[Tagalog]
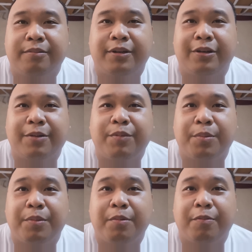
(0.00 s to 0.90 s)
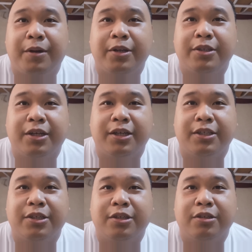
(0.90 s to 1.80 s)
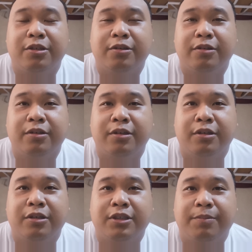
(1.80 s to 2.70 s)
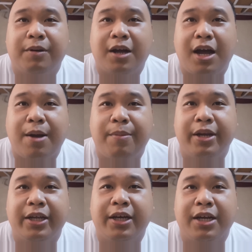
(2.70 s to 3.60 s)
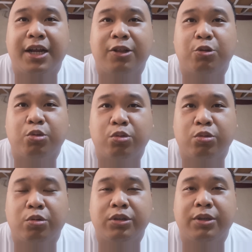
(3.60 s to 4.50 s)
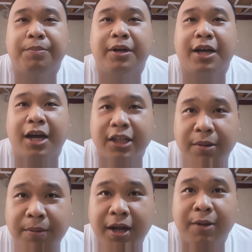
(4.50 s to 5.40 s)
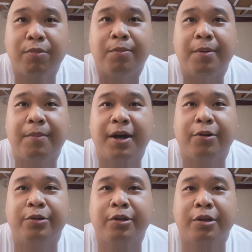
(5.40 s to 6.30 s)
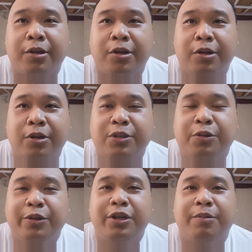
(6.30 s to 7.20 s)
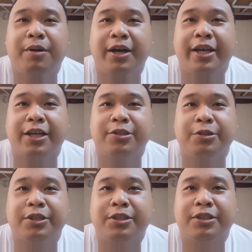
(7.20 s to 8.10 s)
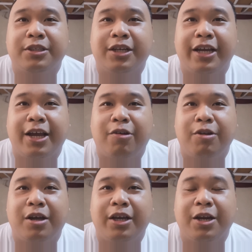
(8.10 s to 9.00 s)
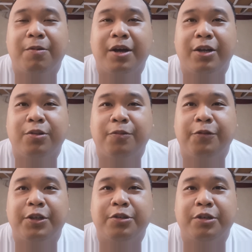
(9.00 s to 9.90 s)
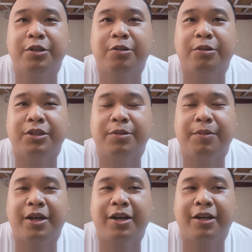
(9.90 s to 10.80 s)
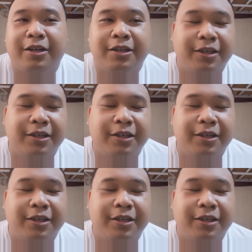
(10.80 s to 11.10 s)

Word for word: pero namnamin mo pa rin sa akin kasi sa pagkakamali ka natututo sa pagkakadaba ka bumabangon so yun lang mga youngsters kaya ako lang ginawa rin tong video na to kasi parang